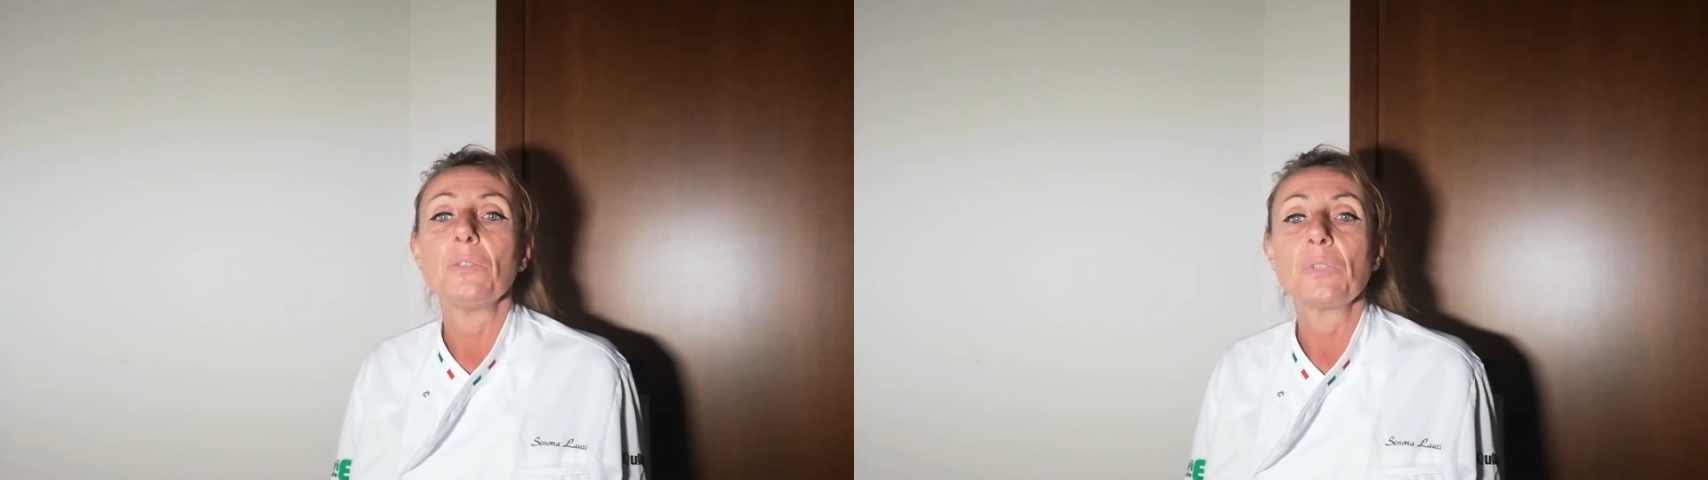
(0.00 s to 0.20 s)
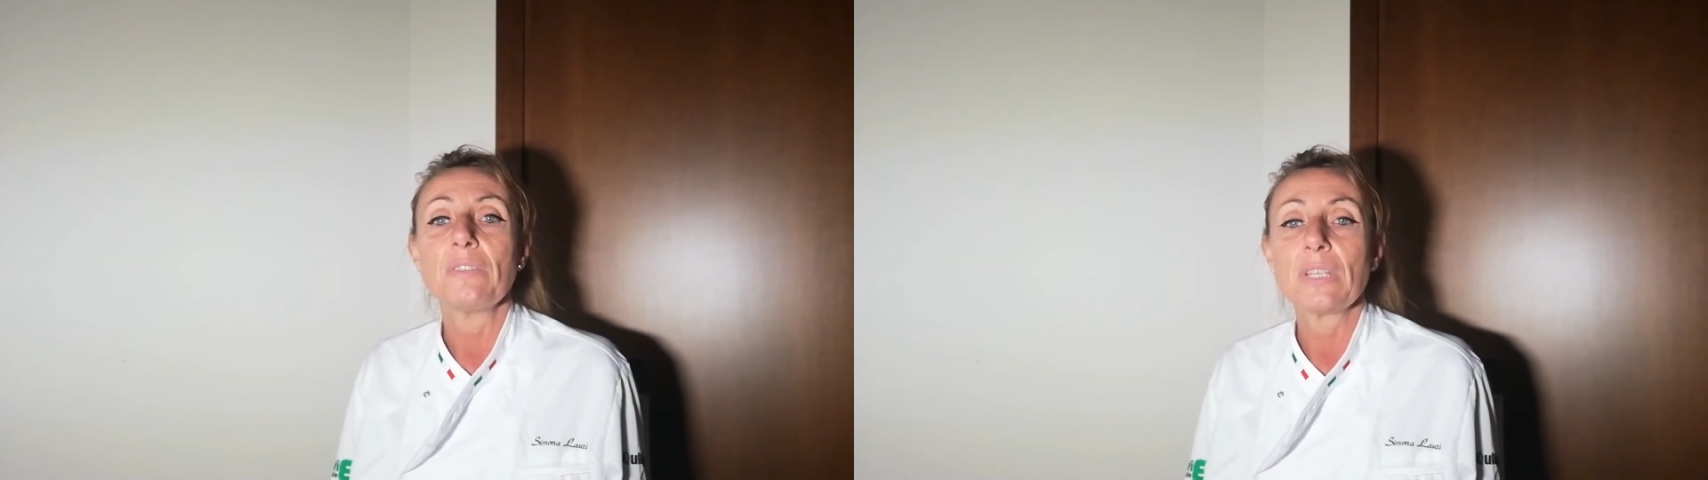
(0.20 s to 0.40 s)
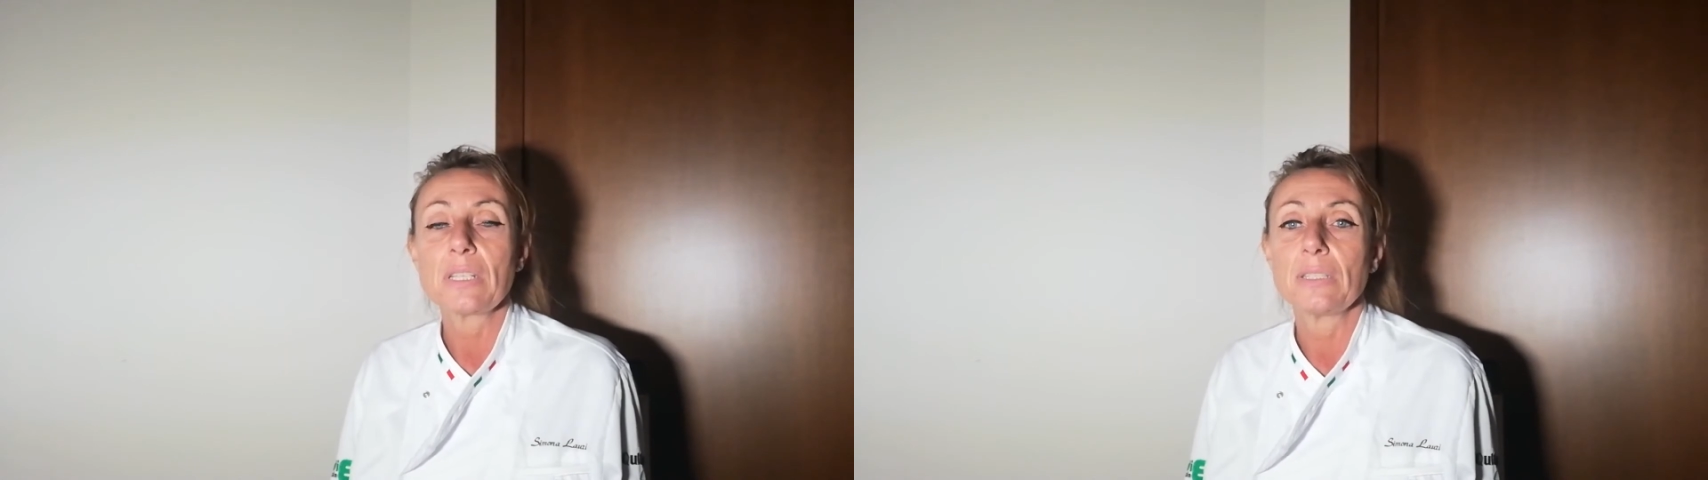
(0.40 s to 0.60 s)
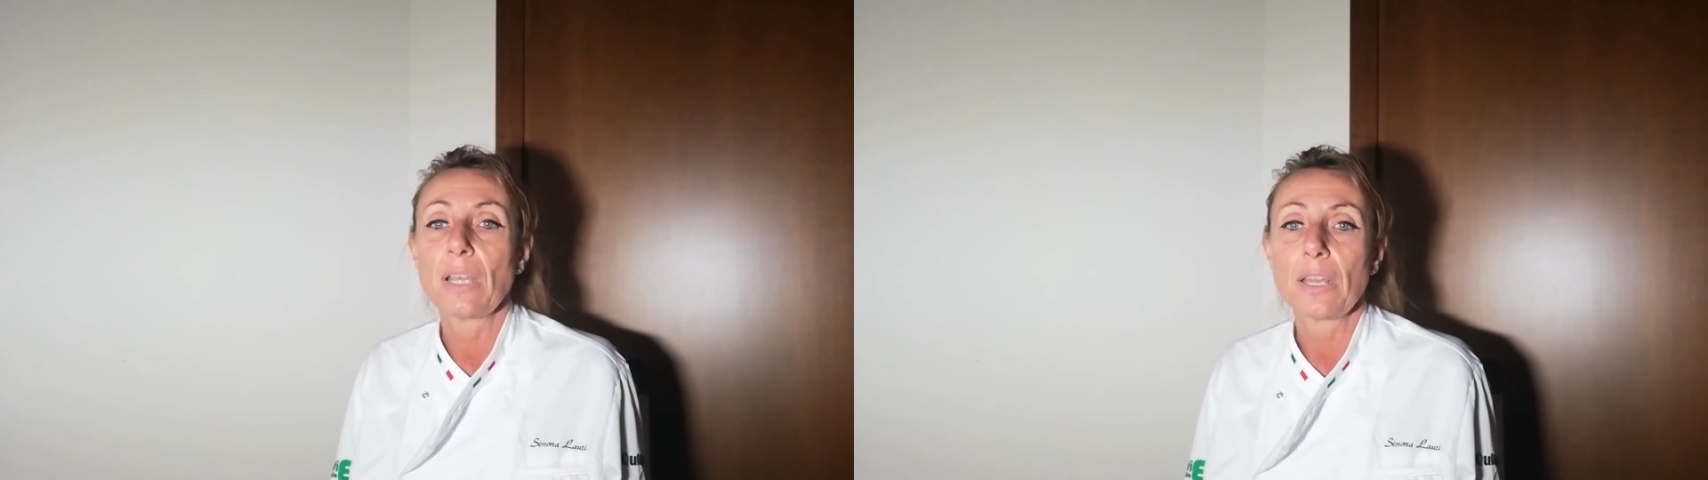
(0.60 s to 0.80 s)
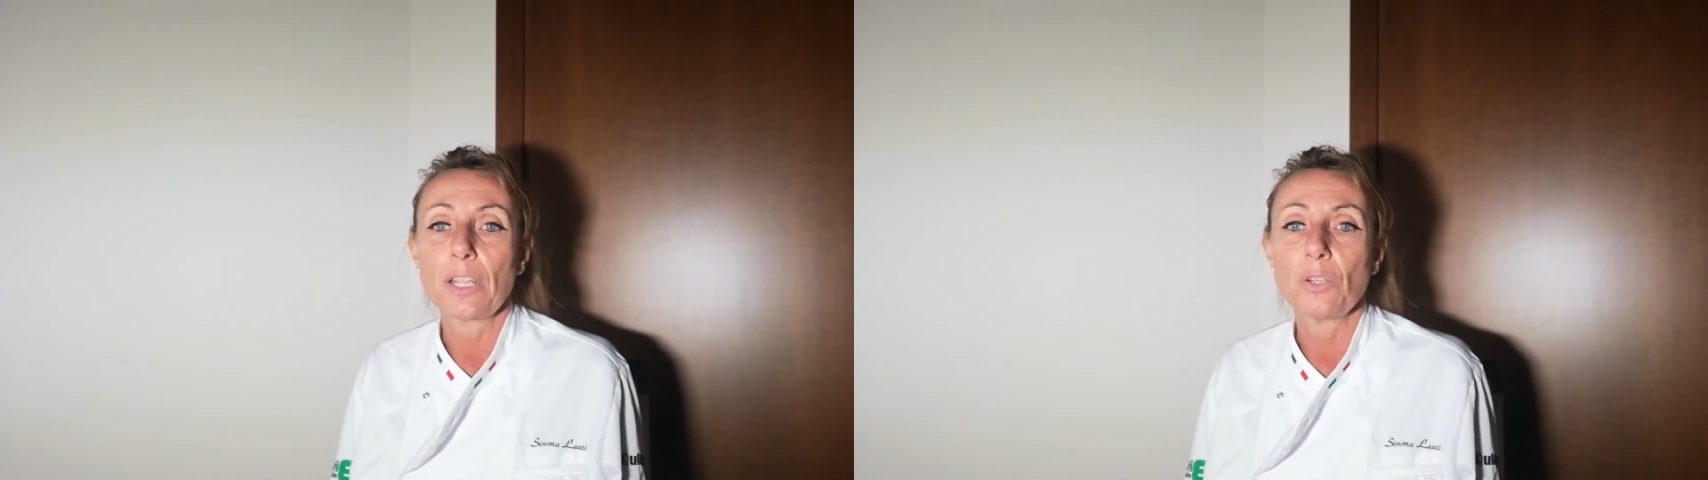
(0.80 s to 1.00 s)

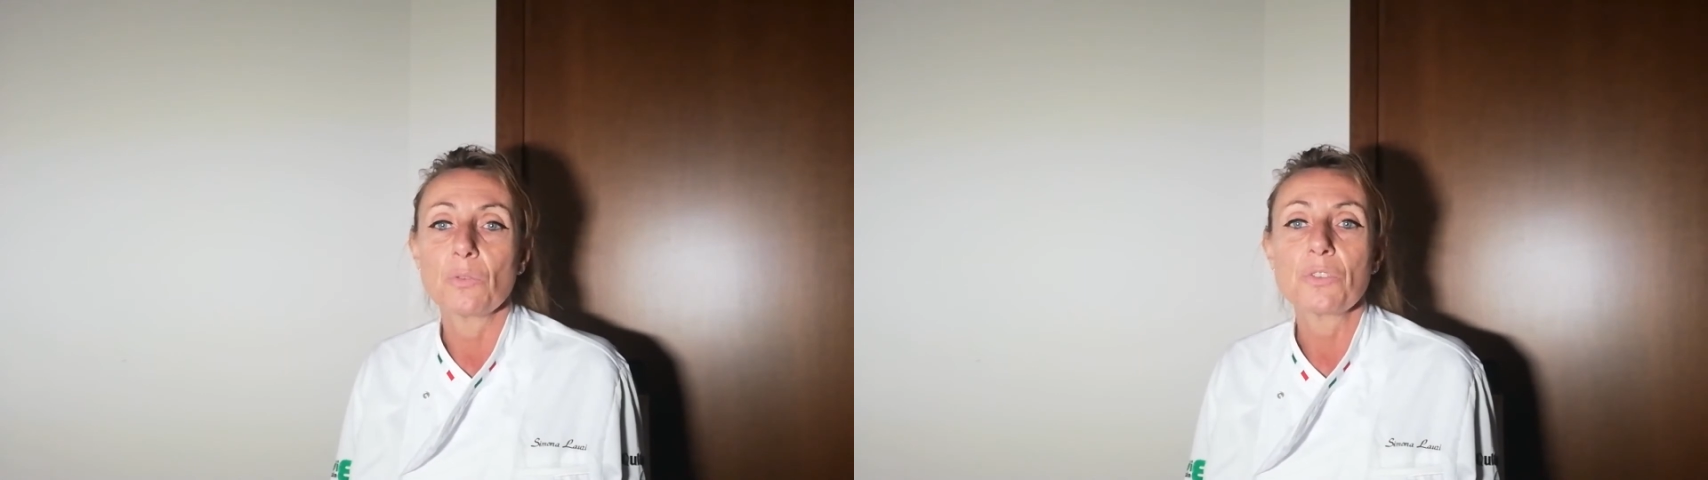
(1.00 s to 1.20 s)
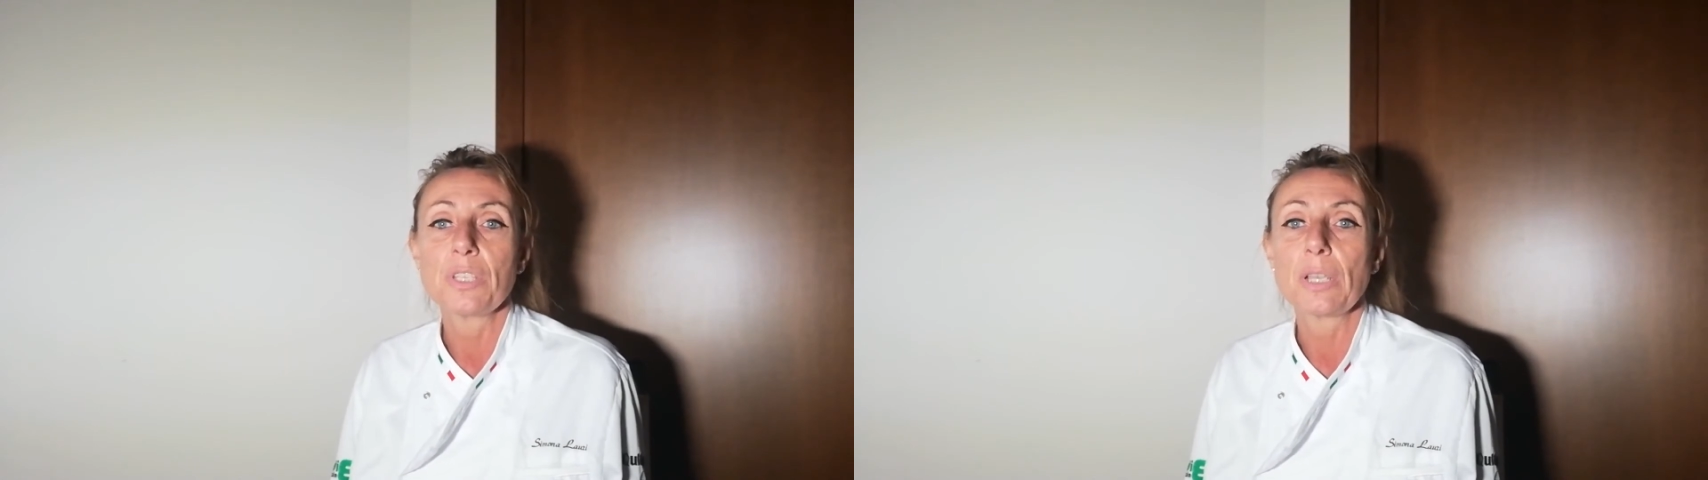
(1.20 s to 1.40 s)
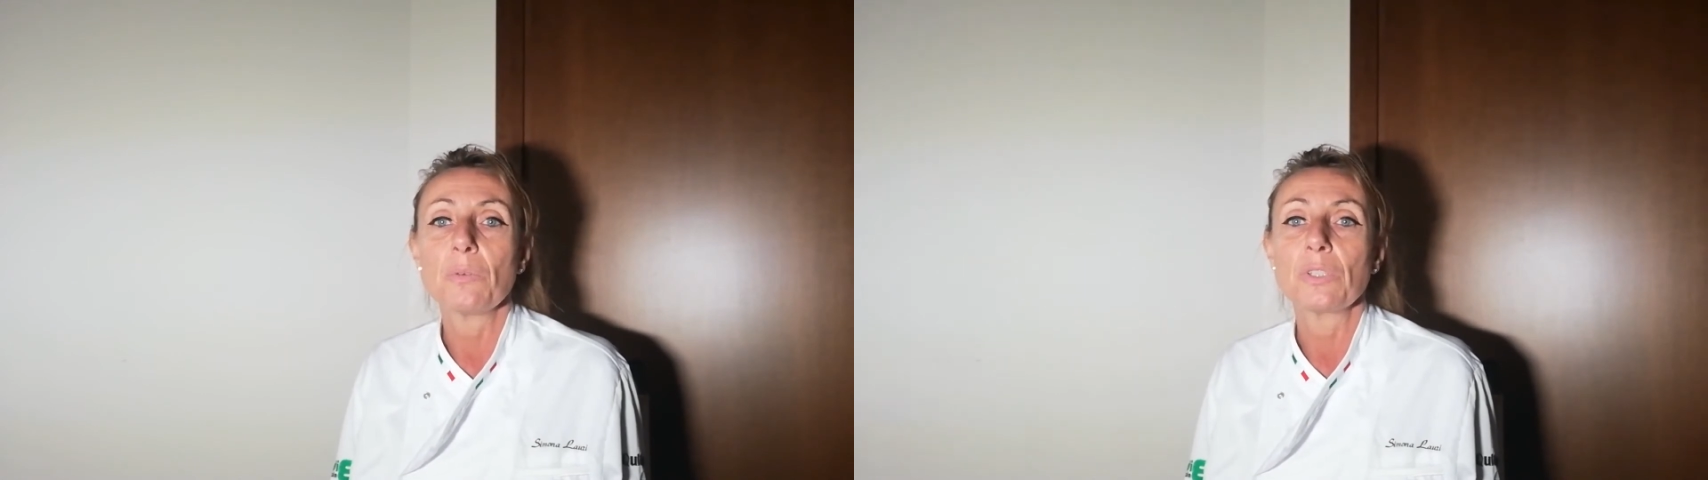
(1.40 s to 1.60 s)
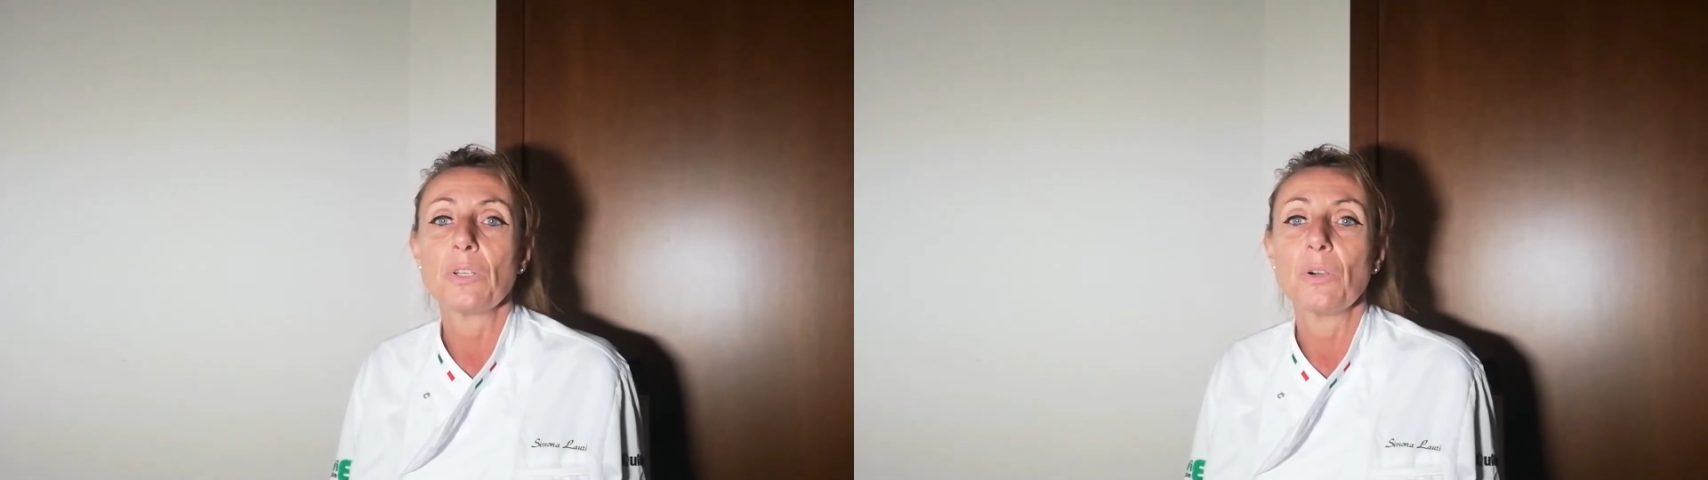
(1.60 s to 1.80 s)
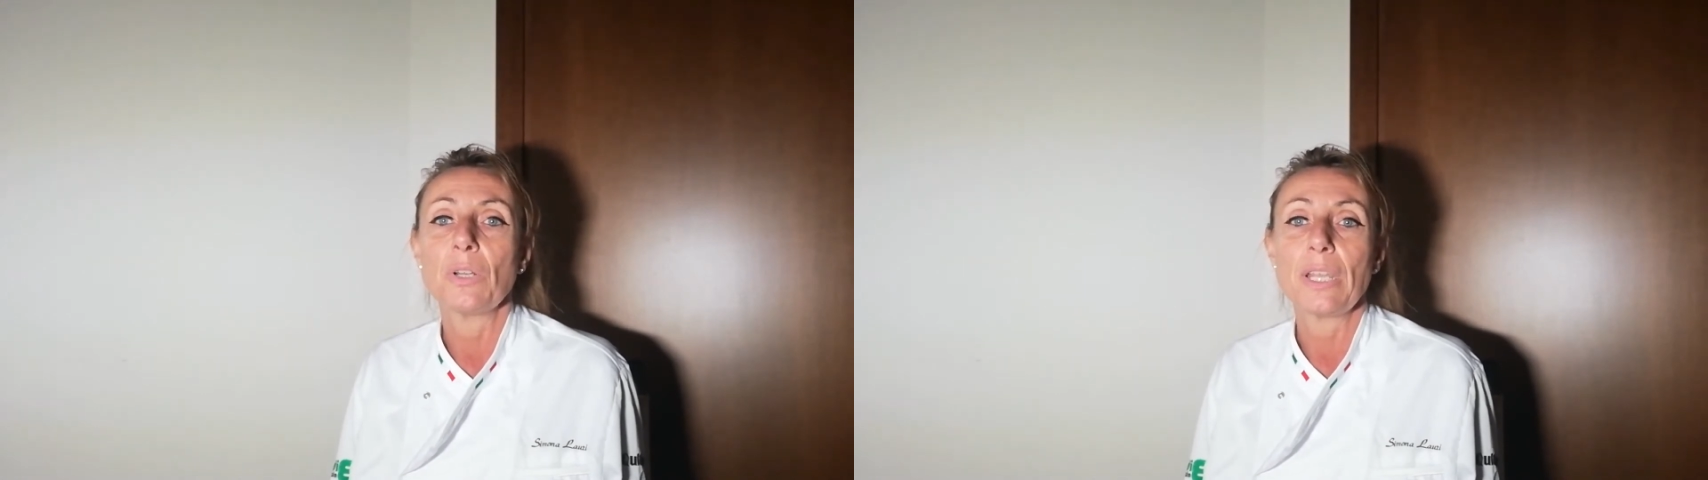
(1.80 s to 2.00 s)
universitari non seguono